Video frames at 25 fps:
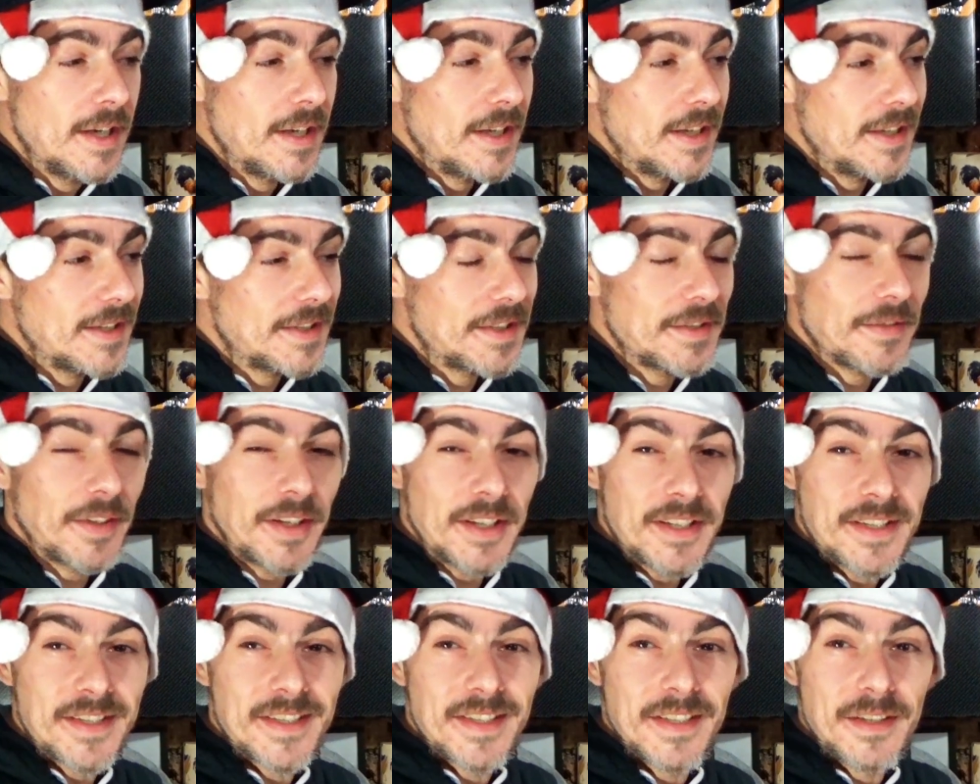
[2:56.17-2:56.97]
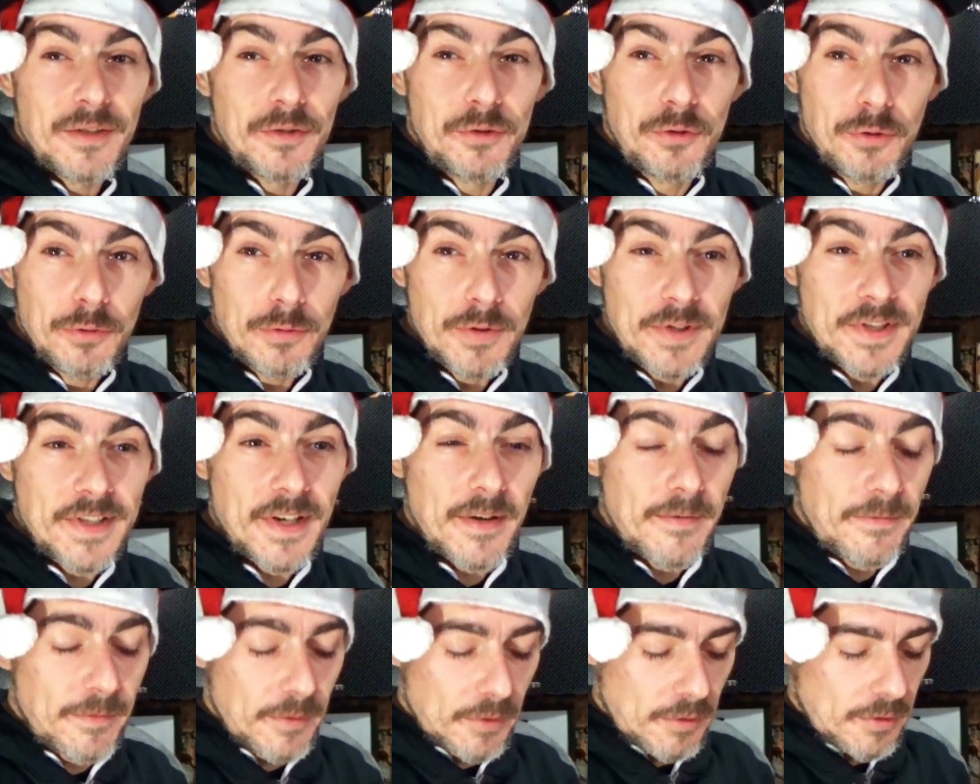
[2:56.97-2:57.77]
Et c'est vrai que ces deux
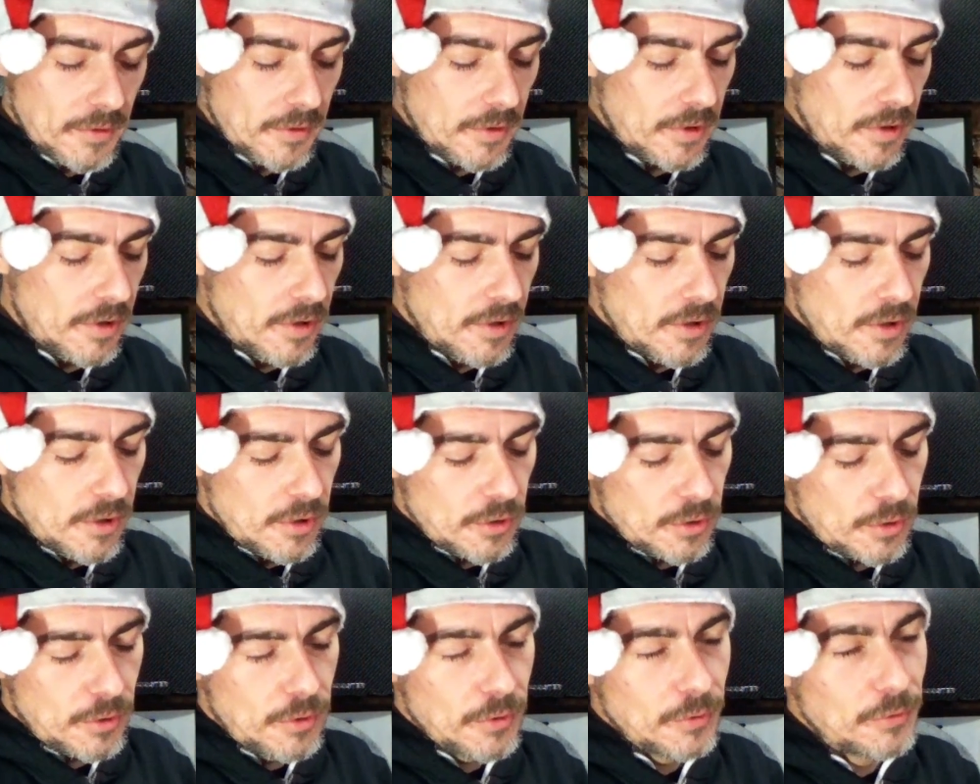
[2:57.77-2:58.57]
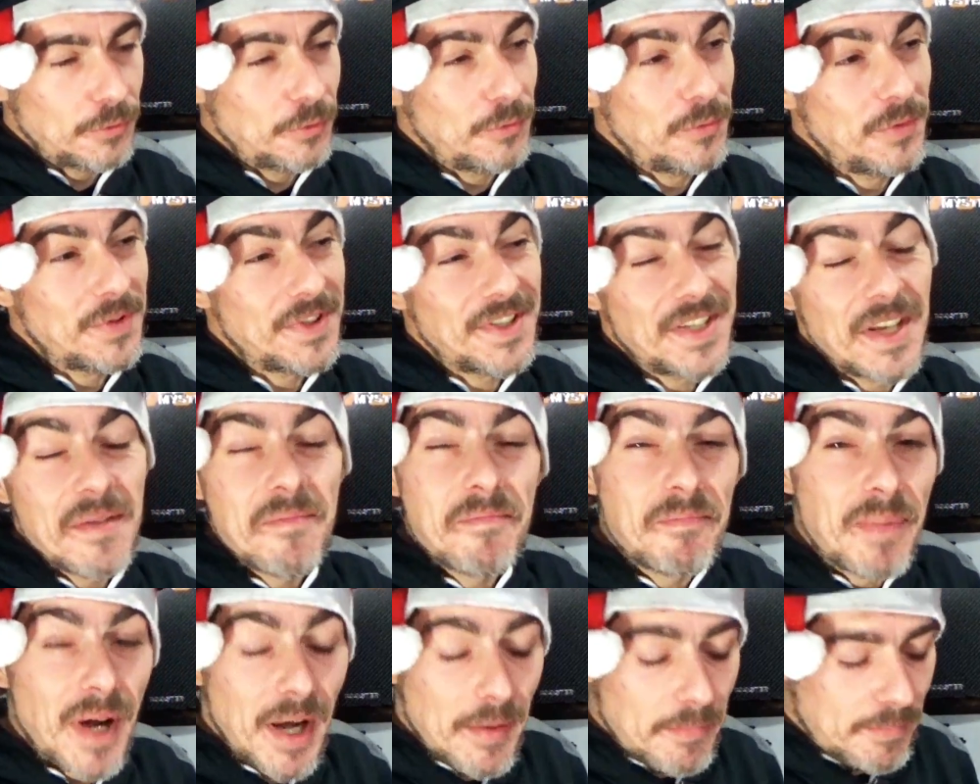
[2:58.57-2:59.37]
saveurs tu sais
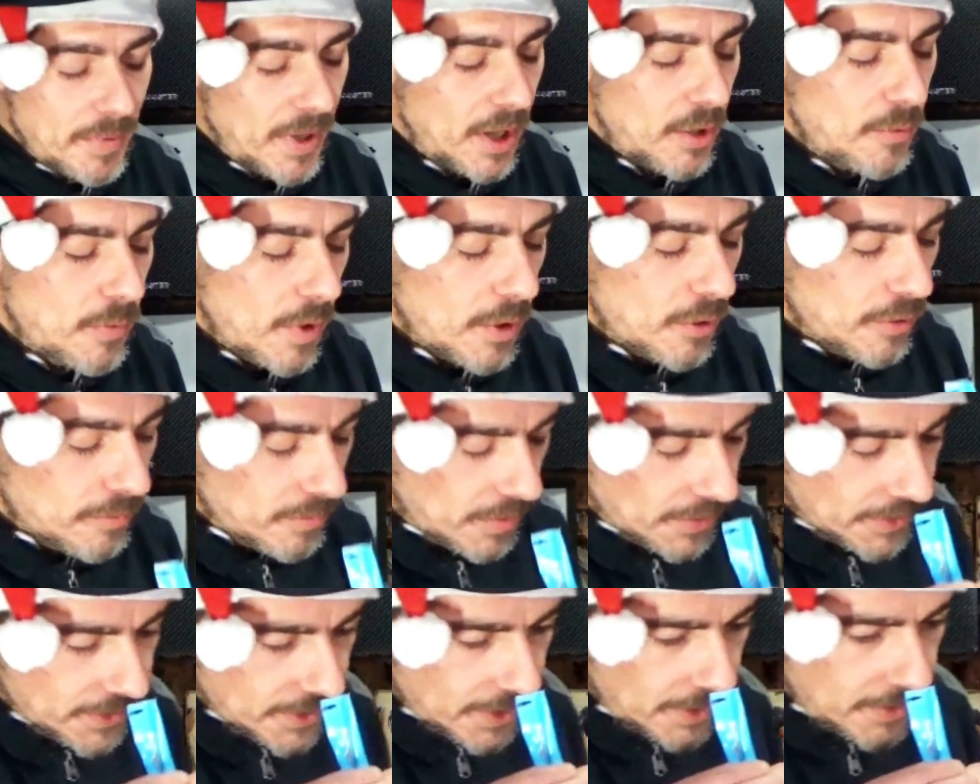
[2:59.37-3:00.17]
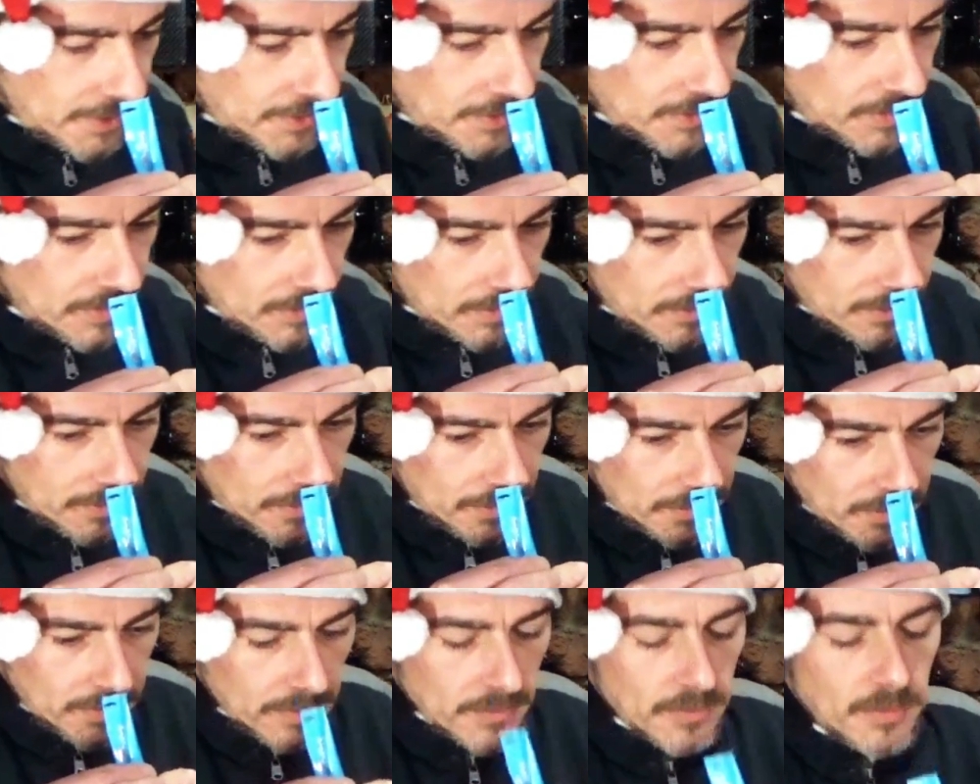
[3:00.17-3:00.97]
pas par quoi commencer.
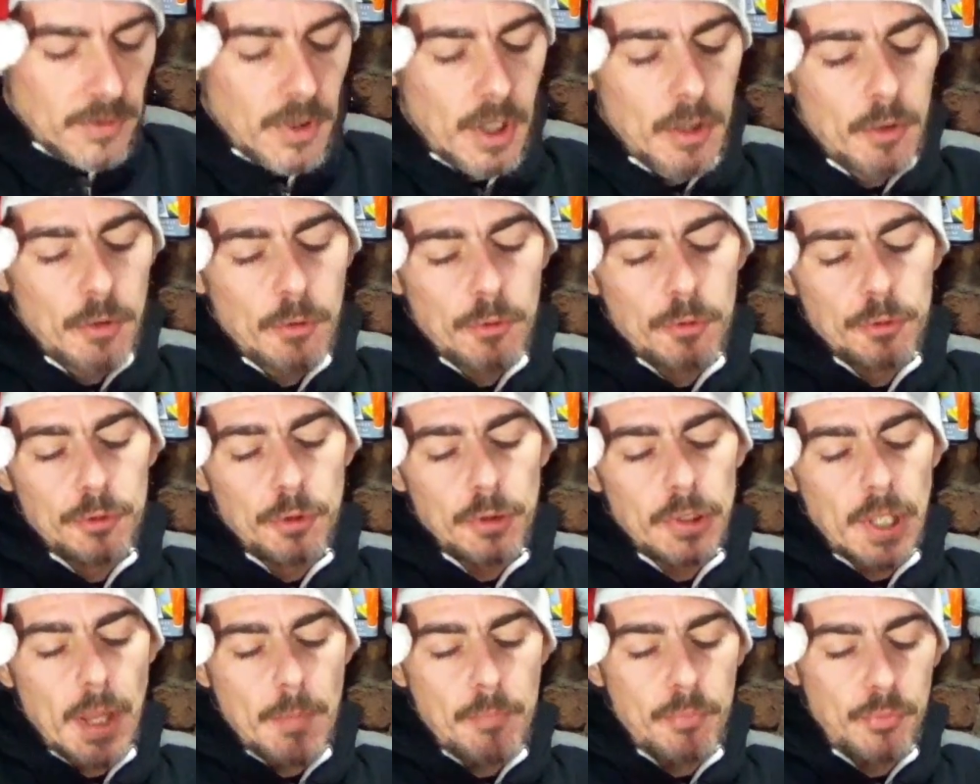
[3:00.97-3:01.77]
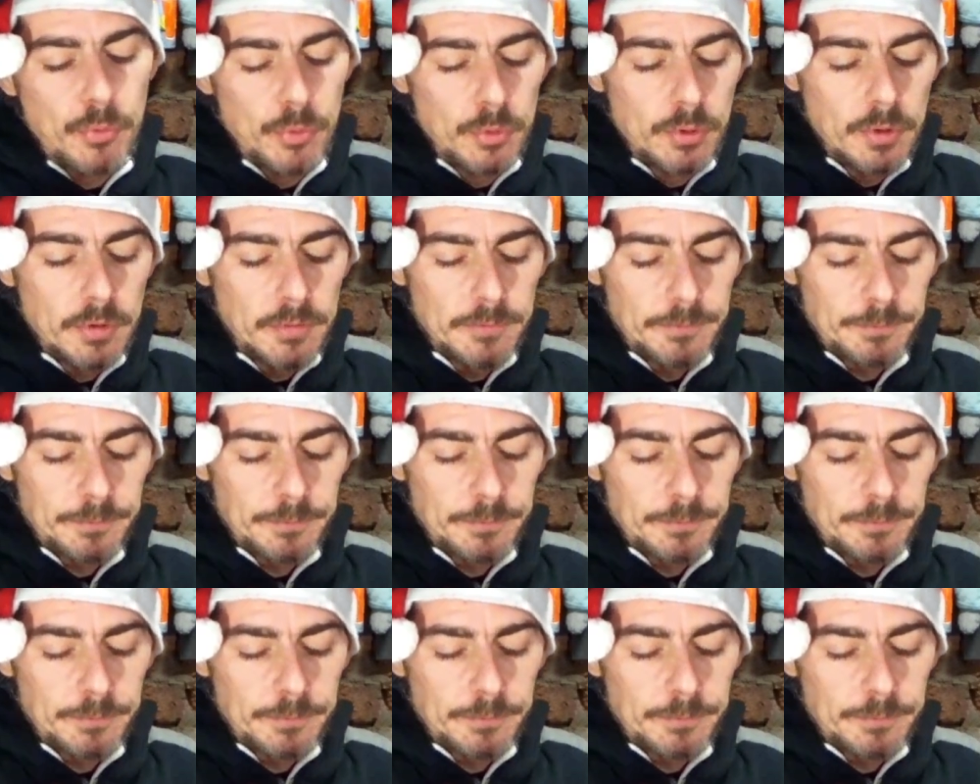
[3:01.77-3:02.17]
Alors l'odeur de la poudre,